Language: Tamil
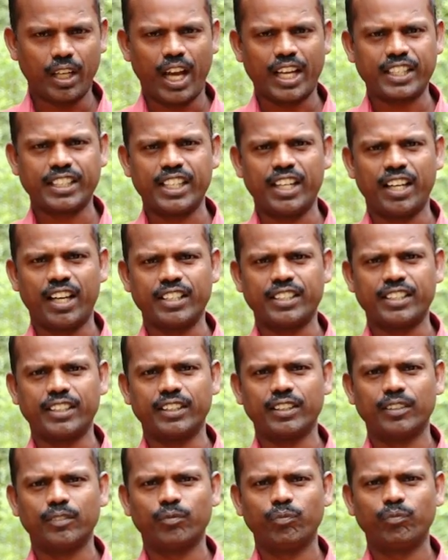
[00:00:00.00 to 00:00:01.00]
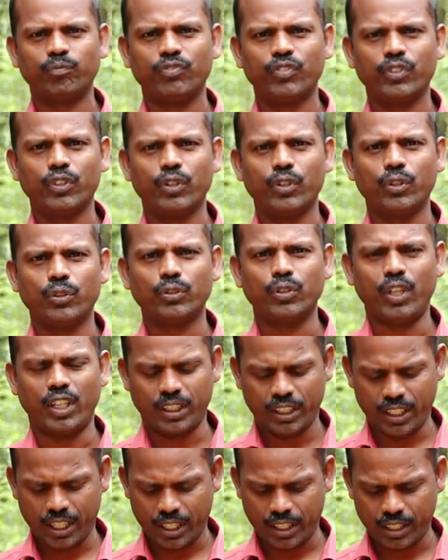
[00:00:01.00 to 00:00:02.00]
ஆக்சிடெண்ட் ஆச்சு ஸோ
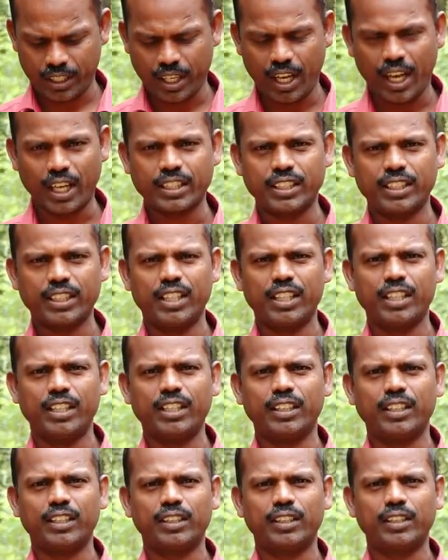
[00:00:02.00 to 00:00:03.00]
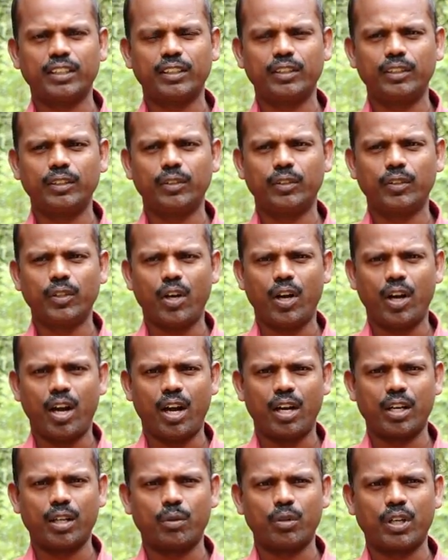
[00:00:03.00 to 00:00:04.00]
அந்த ஆக்சிடெண்ட்டு
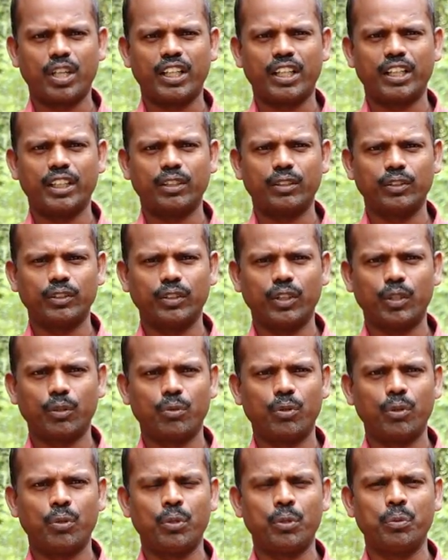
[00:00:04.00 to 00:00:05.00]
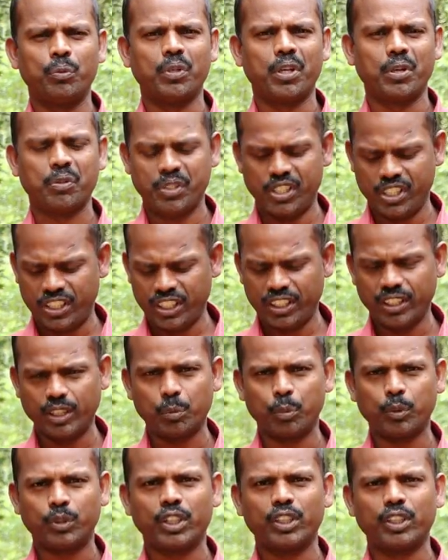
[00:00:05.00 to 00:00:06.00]
ஆன உடனே எனக்குள்ள ஒரு உணர்வு வந்துச்சு
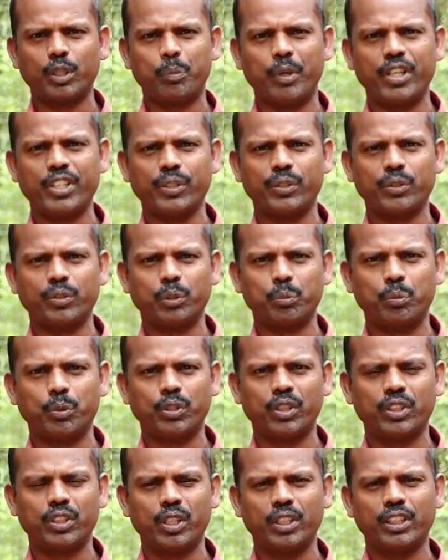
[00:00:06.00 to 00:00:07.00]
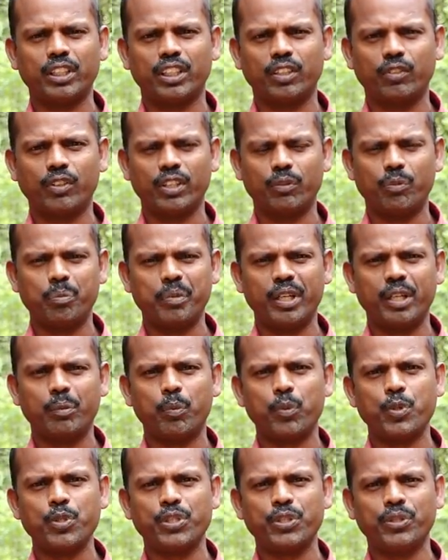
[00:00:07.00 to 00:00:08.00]
இந்த புத்தகத்தை படிக்கணும் இந்த புத்தகத்துலேருந்து இருக்கக்கூடிய உண்மையை
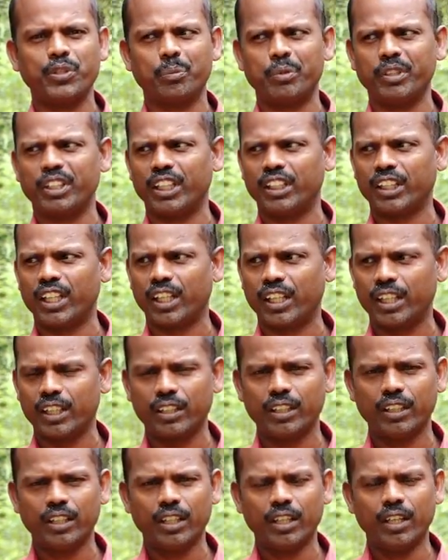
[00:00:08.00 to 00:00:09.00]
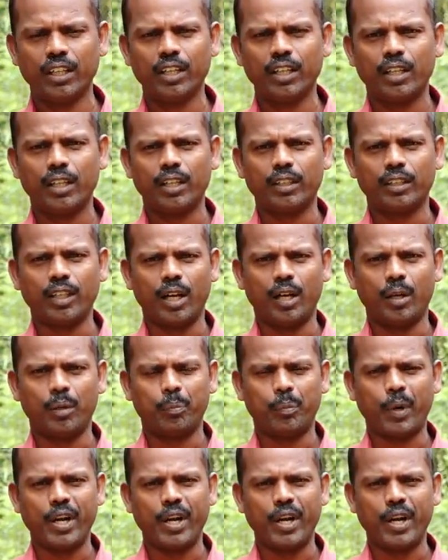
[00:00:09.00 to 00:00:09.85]
புரிஞ்சுக்கணும் அப்படிங்கிறதுக்காக நான்